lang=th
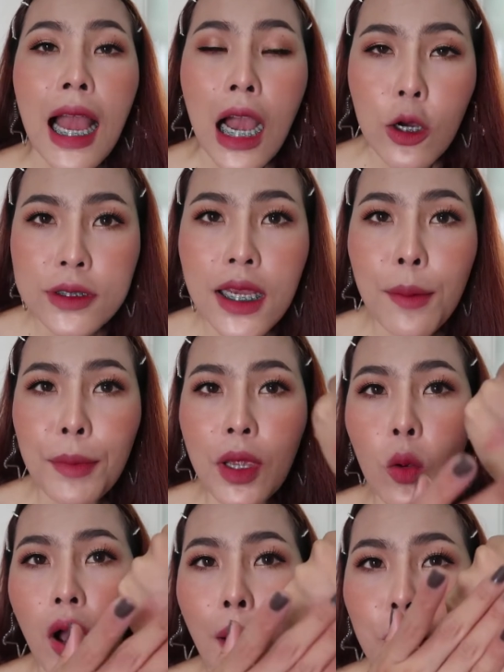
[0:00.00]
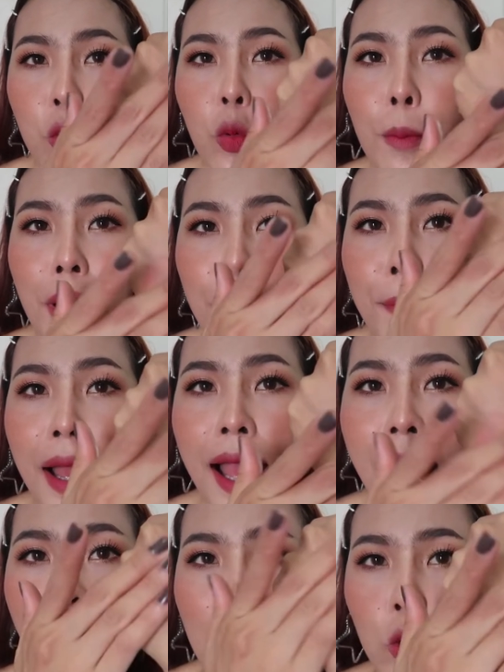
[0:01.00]
เขาจะมีความนุ่ม
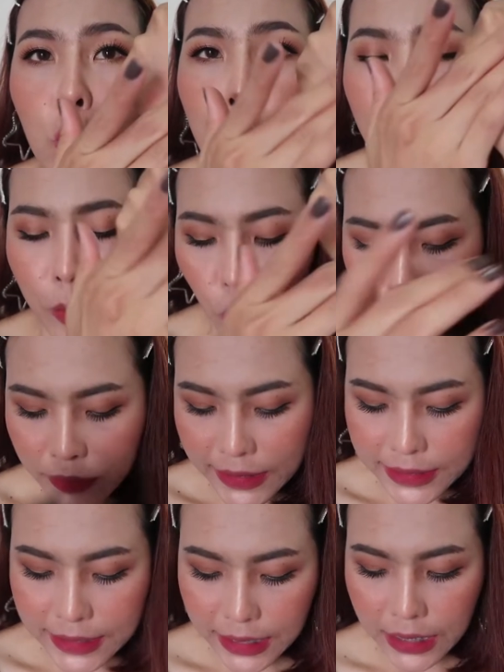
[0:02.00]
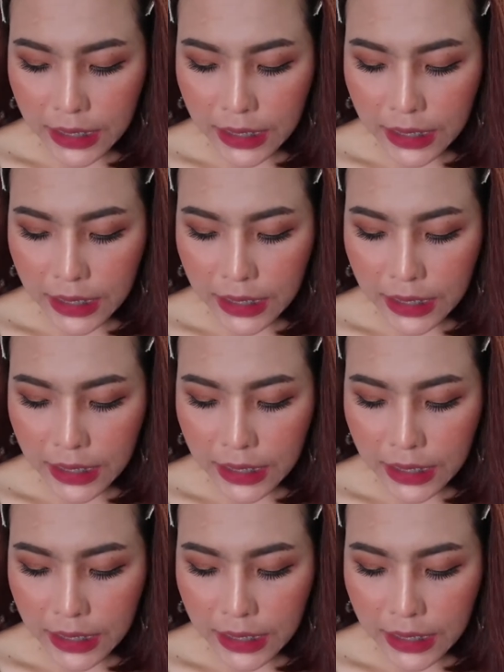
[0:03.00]
มากๆนุ่มแบบนุ่มจริ